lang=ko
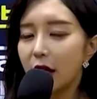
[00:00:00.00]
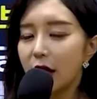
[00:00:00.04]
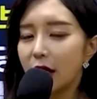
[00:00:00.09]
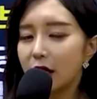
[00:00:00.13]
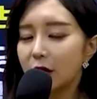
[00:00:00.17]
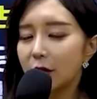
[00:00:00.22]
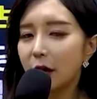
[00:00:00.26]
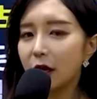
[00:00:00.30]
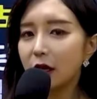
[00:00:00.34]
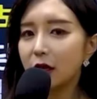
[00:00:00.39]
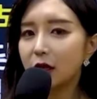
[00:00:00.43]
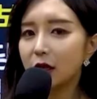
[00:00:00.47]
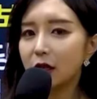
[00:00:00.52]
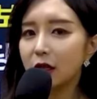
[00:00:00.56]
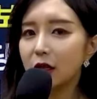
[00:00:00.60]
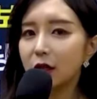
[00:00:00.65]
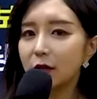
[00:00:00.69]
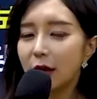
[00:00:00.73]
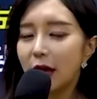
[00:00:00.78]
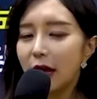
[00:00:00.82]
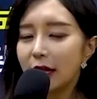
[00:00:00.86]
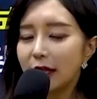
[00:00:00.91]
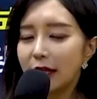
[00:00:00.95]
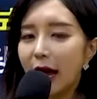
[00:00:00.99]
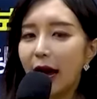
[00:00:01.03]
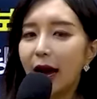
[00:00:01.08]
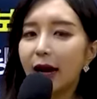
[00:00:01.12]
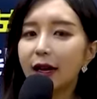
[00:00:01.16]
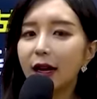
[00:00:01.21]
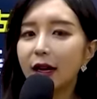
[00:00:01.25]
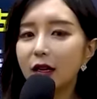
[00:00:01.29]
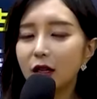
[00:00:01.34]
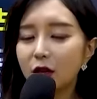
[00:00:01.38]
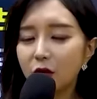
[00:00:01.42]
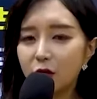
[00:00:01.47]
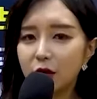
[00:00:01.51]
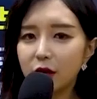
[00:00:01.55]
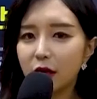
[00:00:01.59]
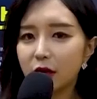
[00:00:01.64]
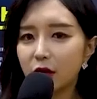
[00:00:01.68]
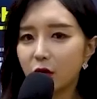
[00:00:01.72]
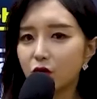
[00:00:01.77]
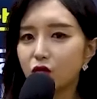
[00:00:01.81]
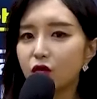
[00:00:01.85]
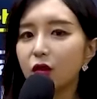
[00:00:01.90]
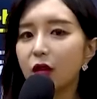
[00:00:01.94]
그만큼 나라를
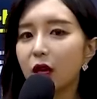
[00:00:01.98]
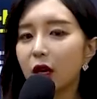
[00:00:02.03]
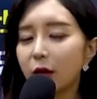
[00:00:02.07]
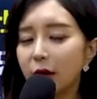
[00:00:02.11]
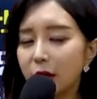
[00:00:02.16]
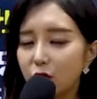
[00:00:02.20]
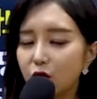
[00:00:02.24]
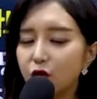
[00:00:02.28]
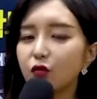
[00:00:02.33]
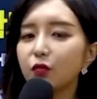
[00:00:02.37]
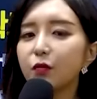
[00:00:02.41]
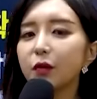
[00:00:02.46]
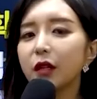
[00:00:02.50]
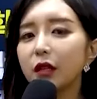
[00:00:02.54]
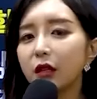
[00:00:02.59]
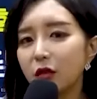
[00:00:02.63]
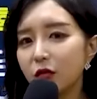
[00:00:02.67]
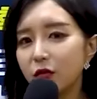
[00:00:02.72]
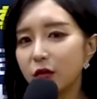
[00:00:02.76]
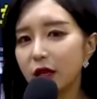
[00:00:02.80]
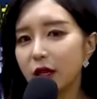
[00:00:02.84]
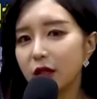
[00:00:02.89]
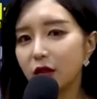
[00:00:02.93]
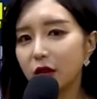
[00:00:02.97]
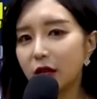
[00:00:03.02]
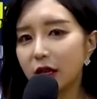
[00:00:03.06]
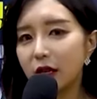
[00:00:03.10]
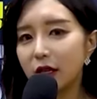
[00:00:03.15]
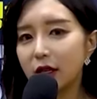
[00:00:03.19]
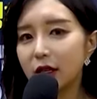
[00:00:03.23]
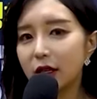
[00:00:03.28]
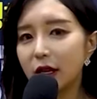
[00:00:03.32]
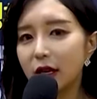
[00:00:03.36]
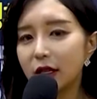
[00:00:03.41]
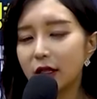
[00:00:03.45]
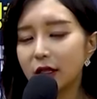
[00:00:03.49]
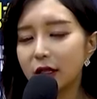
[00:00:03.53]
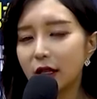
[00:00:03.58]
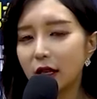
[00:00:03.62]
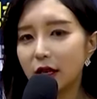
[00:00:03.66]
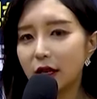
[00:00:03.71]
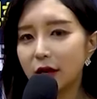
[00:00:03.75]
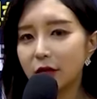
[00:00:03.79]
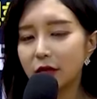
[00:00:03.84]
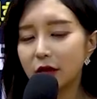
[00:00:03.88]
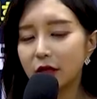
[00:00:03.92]
위해서 국가와 국민을 위해서 일을 하는
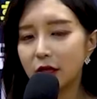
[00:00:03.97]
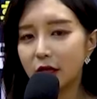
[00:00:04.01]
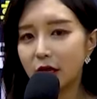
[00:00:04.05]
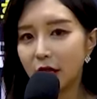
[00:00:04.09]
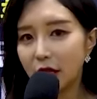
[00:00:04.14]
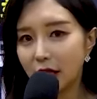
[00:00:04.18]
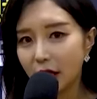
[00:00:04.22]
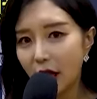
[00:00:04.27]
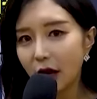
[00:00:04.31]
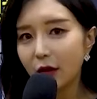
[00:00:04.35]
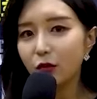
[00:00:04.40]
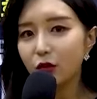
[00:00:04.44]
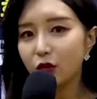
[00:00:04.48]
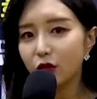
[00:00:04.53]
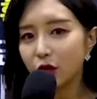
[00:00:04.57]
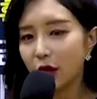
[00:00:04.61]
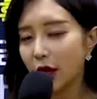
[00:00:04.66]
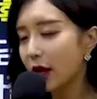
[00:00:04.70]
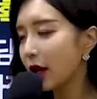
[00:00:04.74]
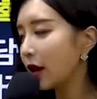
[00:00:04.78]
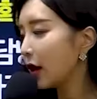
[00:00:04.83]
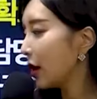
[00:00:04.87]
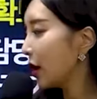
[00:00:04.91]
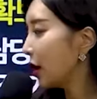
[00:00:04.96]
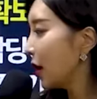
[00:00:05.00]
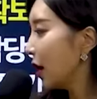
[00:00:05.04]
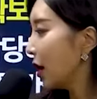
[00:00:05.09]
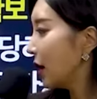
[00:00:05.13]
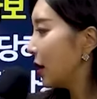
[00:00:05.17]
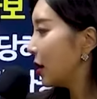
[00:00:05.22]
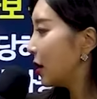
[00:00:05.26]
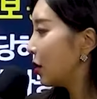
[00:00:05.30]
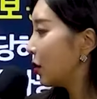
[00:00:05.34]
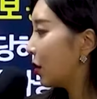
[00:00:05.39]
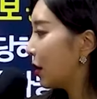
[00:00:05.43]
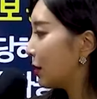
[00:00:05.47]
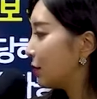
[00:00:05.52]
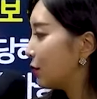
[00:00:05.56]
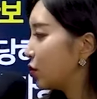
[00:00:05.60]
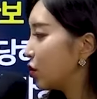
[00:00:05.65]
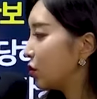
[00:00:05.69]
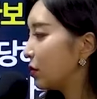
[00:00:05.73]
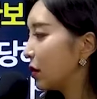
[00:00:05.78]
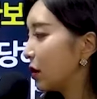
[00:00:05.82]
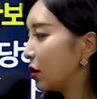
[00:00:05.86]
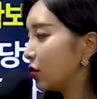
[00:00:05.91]
사람들이기 때문에 이러한
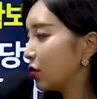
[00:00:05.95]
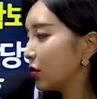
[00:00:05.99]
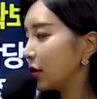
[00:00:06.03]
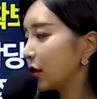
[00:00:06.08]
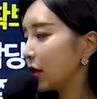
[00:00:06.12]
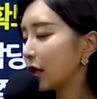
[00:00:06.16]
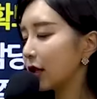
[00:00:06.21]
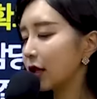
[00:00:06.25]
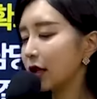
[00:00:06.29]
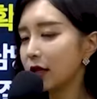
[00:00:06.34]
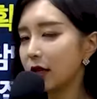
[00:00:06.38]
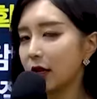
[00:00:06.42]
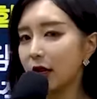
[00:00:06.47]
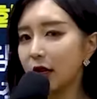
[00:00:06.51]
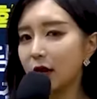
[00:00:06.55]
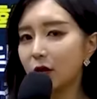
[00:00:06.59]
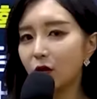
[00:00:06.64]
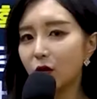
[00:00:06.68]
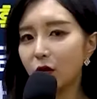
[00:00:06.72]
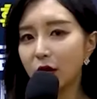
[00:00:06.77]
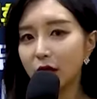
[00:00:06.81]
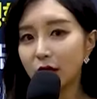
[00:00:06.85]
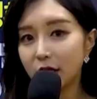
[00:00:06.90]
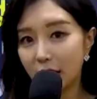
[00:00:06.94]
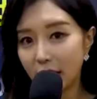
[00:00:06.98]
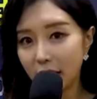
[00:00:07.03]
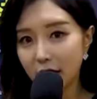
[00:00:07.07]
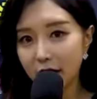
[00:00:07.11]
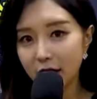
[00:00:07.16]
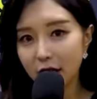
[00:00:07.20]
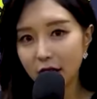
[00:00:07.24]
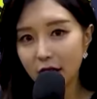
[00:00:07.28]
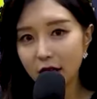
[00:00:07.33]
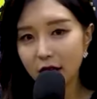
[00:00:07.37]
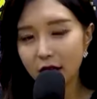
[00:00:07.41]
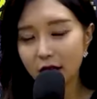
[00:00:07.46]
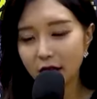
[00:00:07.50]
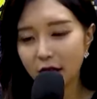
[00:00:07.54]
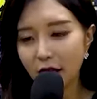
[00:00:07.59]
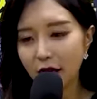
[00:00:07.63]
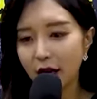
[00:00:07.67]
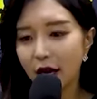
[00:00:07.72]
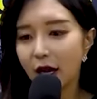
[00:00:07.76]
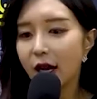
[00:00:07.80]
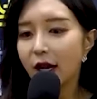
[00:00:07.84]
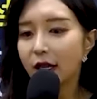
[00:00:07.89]
품위 유지에 따른 행동에 제약이
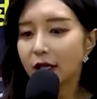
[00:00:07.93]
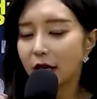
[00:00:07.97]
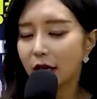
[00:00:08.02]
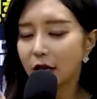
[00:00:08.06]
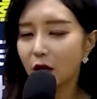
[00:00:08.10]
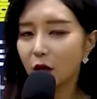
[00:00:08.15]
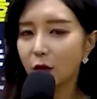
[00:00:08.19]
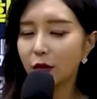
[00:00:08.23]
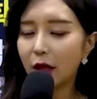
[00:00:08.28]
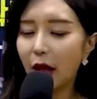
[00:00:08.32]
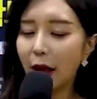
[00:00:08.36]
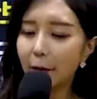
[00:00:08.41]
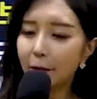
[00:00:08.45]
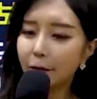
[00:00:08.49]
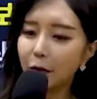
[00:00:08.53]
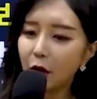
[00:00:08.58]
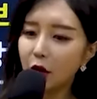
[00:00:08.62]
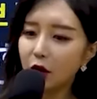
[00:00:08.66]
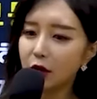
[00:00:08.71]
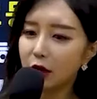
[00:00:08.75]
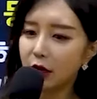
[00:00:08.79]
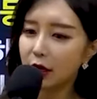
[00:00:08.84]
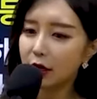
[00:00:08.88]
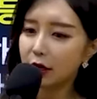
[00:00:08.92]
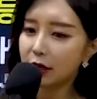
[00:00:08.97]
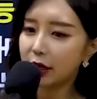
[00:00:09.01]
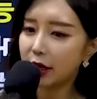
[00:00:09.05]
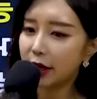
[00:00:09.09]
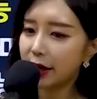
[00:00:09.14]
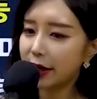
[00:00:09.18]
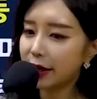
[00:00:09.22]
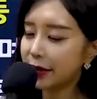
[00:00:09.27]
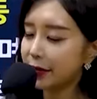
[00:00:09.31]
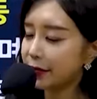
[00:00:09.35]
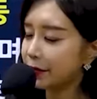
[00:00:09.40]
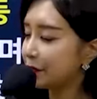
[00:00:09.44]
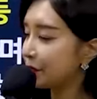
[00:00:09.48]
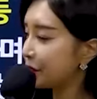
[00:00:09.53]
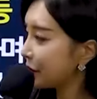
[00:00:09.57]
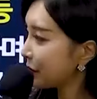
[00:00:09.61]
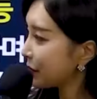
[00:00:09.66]
생기는데 자 그럼 답변을 할 때